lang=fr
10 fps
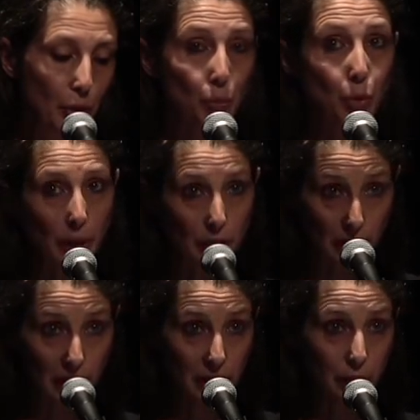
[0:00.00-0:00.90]
je me
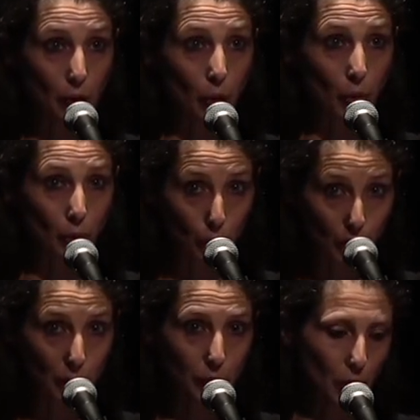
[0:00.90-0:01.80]
préfère difforme
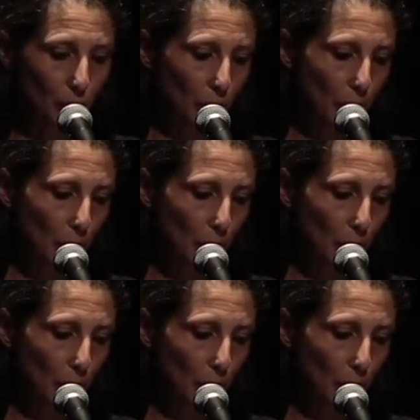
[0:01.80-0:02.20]
qu'uniforme.